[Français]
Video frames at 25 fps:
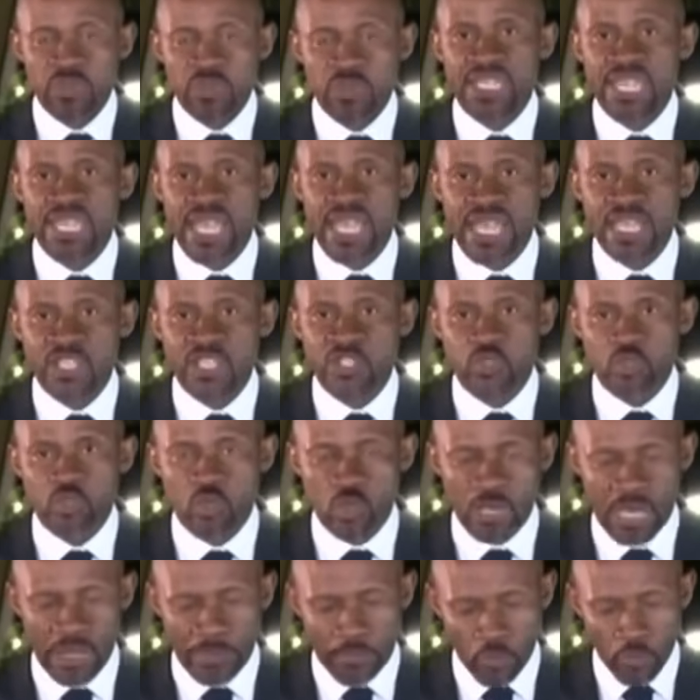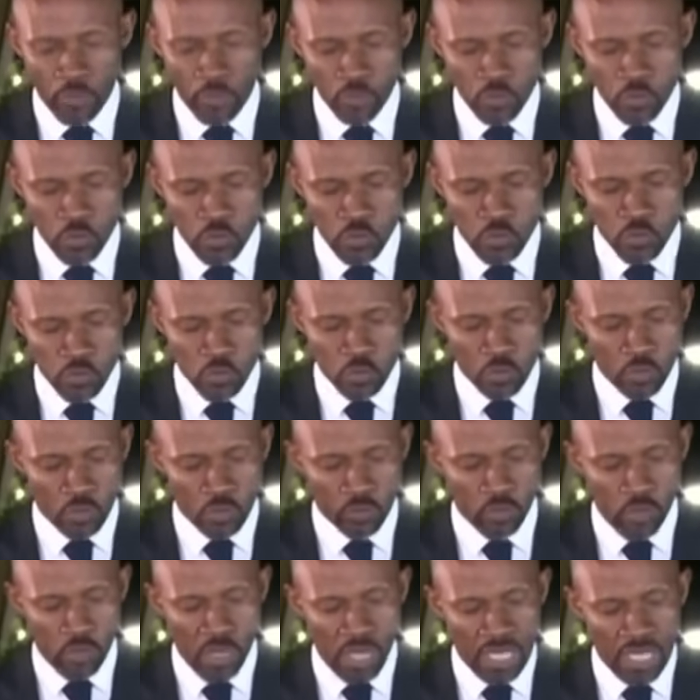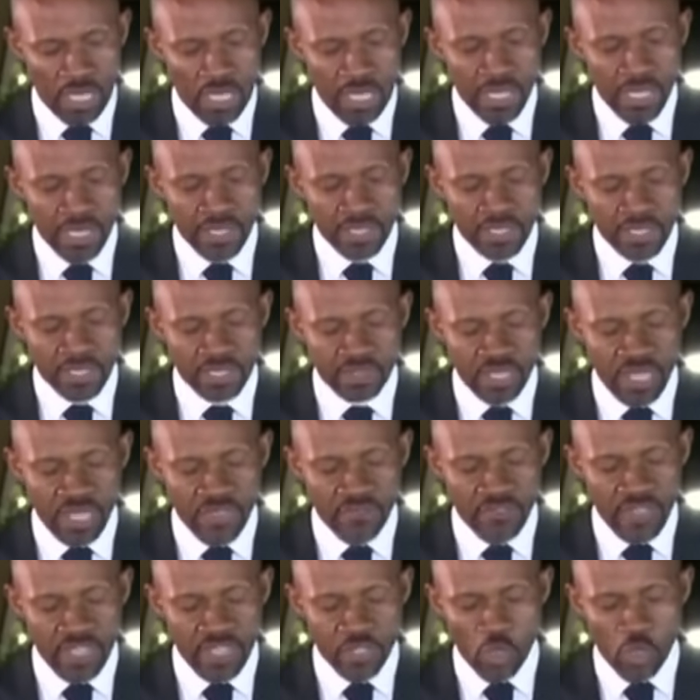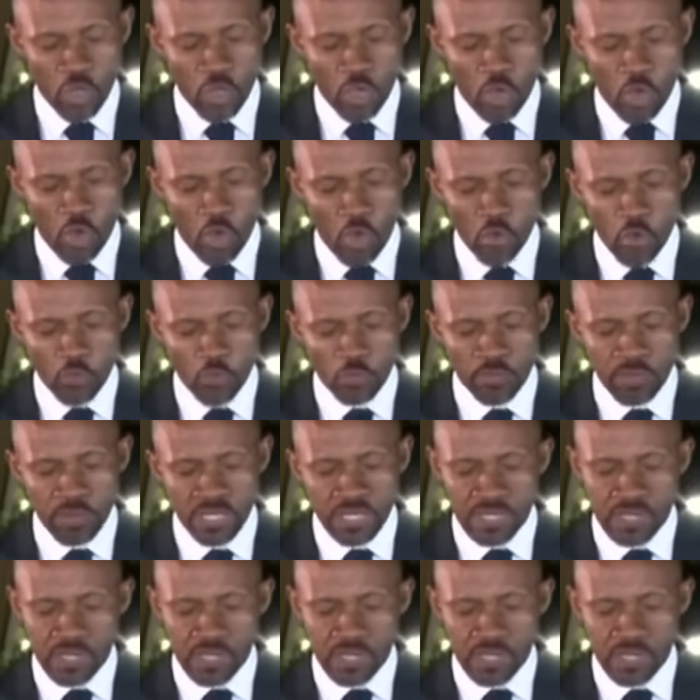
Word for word: gage de la promotion de l'emploi. Les travailleurs en République